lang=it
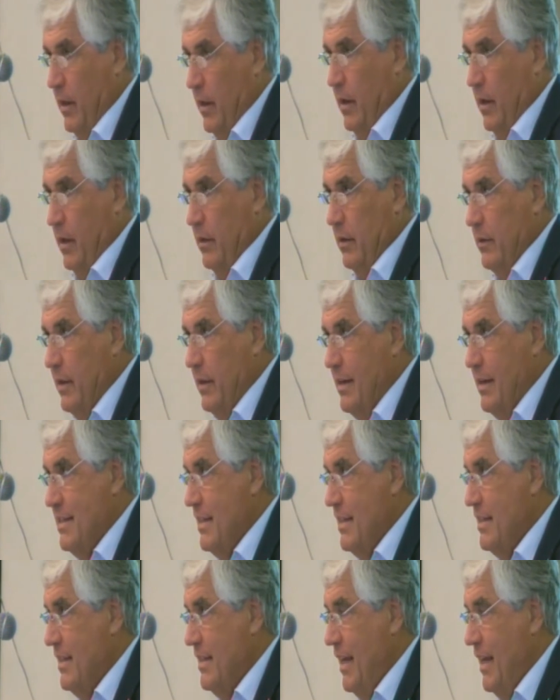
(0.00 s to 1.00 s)
del
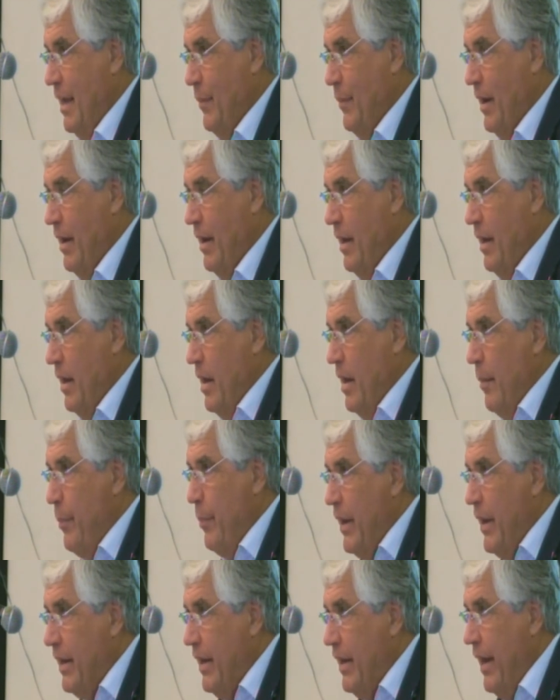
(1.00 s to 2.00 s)
sistema,
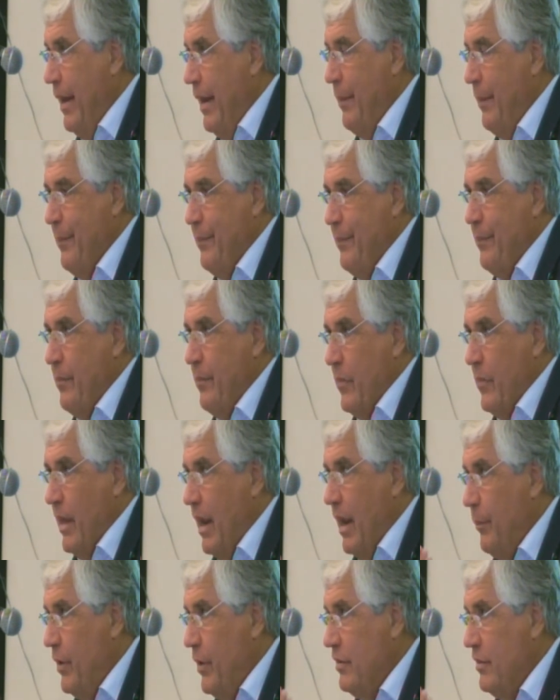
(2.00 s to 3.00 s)
perché
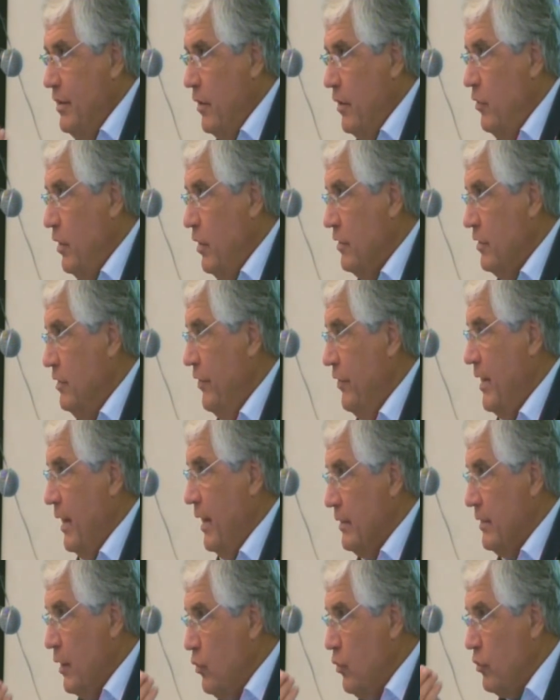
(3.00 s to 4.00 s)
la prescrizione
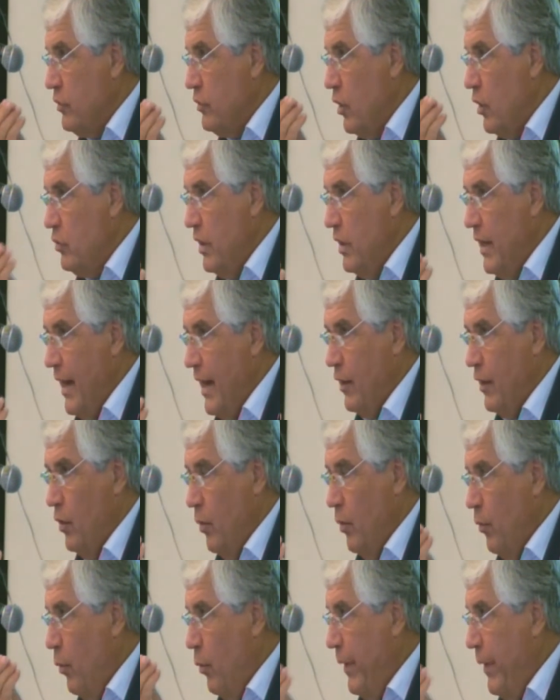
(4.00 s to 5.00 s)
asseverata è uno straordinario
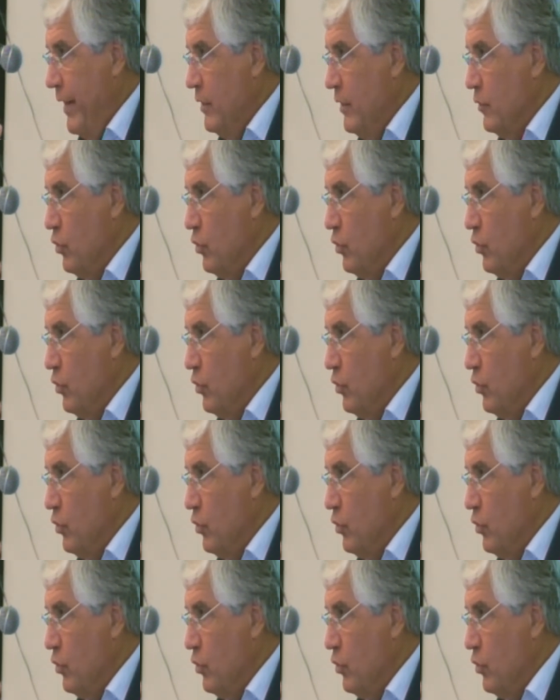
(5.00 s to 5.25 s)
momento